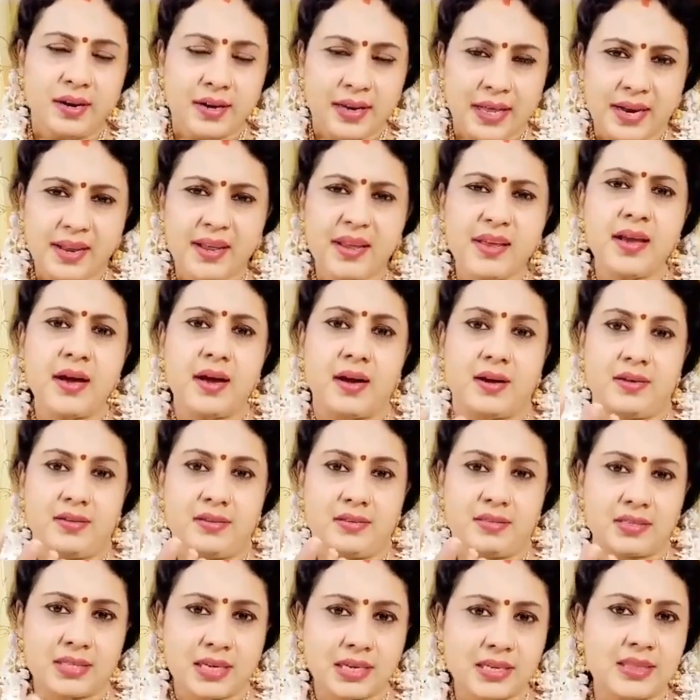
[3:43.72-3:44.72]
நிறைய
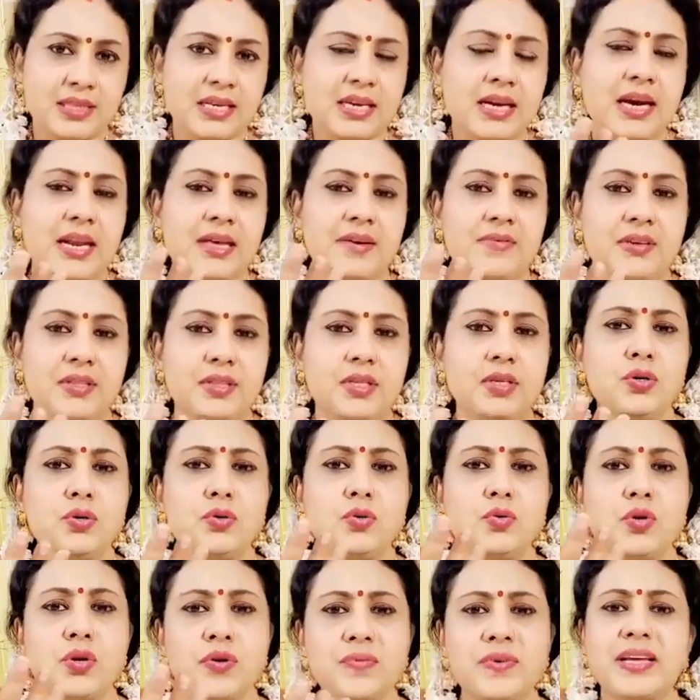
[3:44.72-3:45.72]
சக்திகளை வந்து
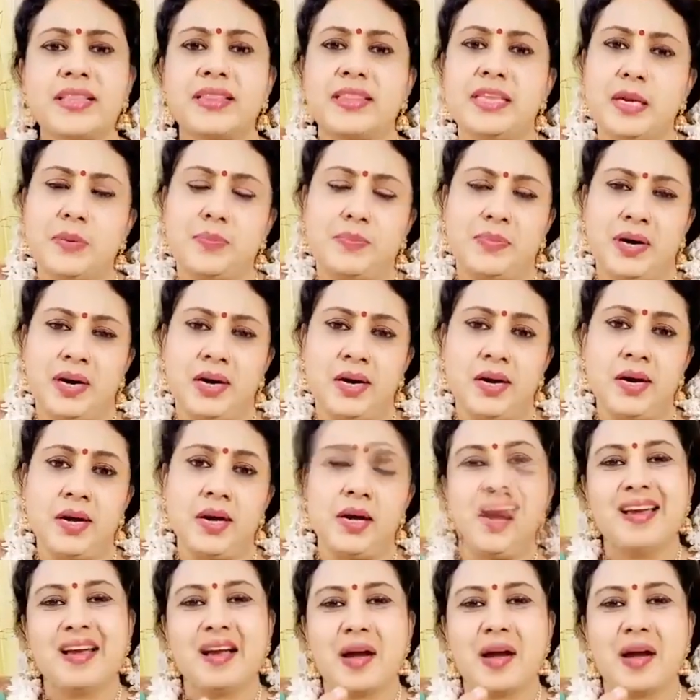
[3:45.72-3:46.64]
உருவேற்றிருப்பாங்க